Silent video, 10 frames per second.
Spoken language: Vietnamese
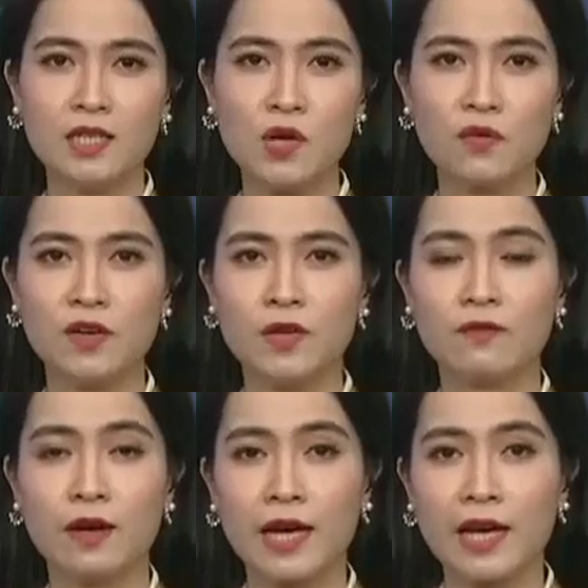Thưa quý
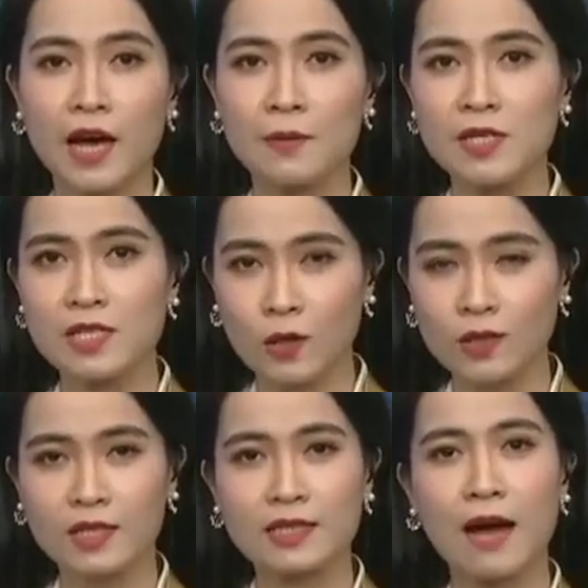vị, vào ngày
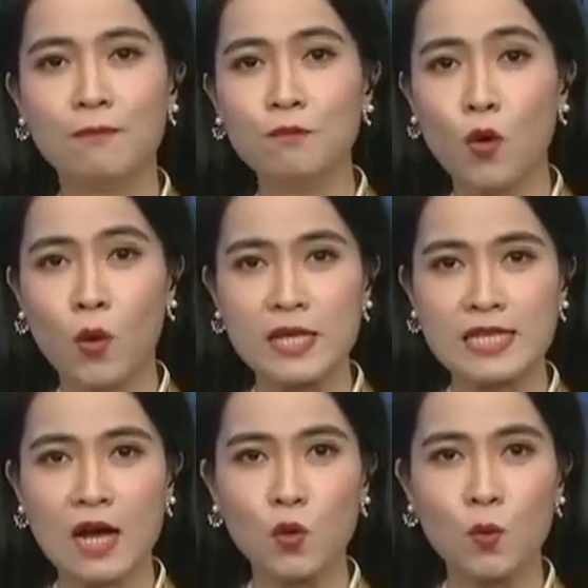26 tháng 8, Bộ Ngoại
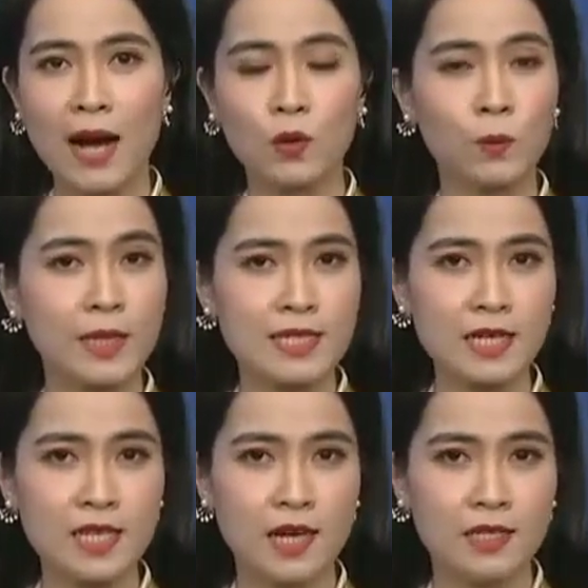giao Cuba cũng đã
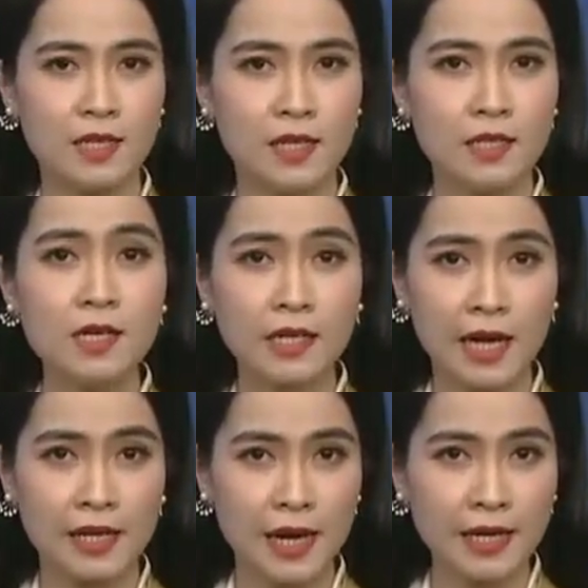xác nhận nước
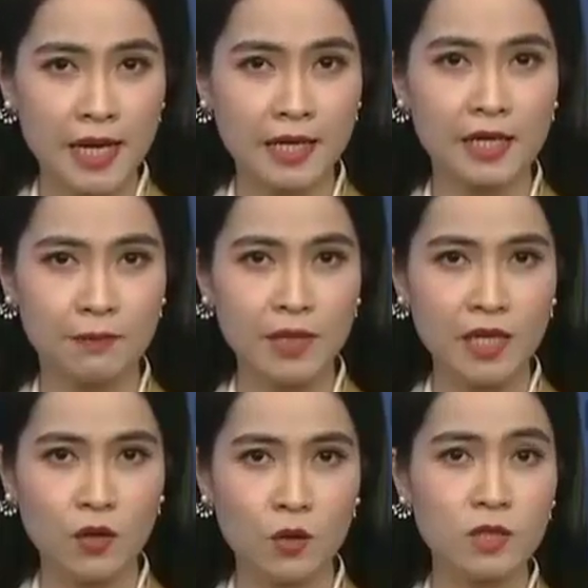này đã đề nghị
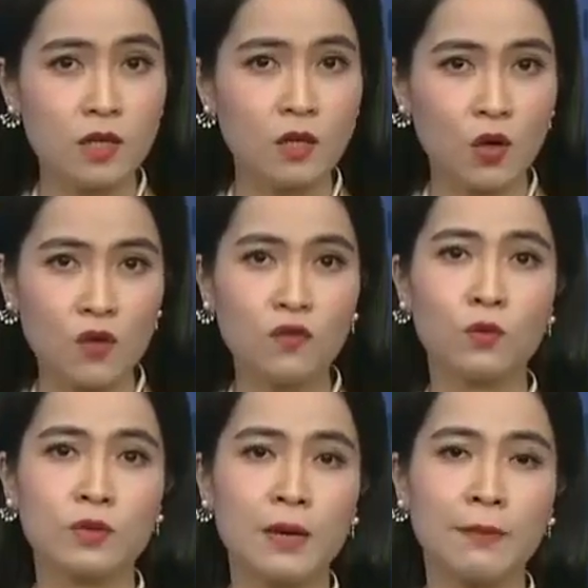Mỹ hỗ trợ khôi
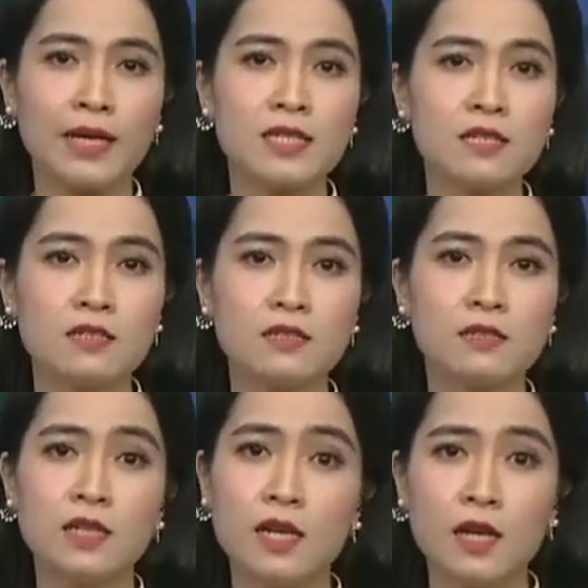phục nhà máy dự trữ
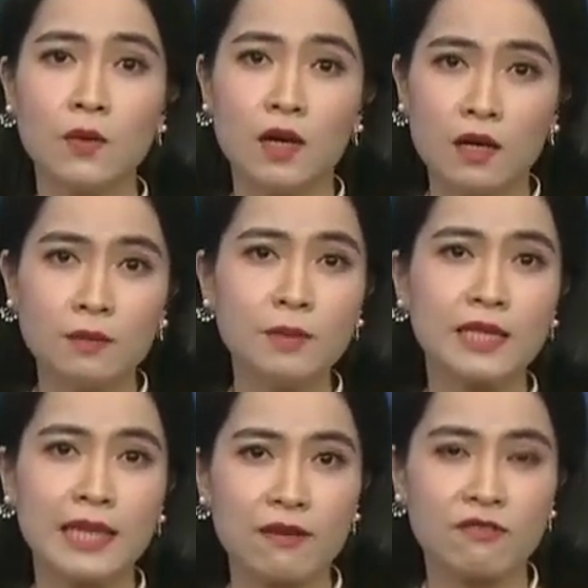nhiên liệu lớn bị
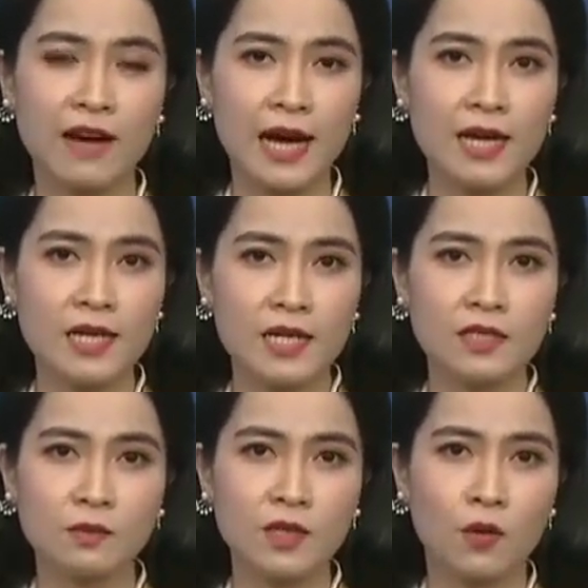tàn phá
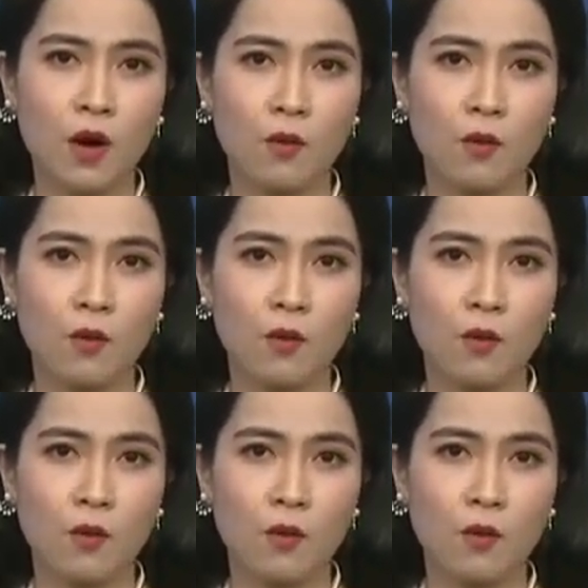trong trận hỏa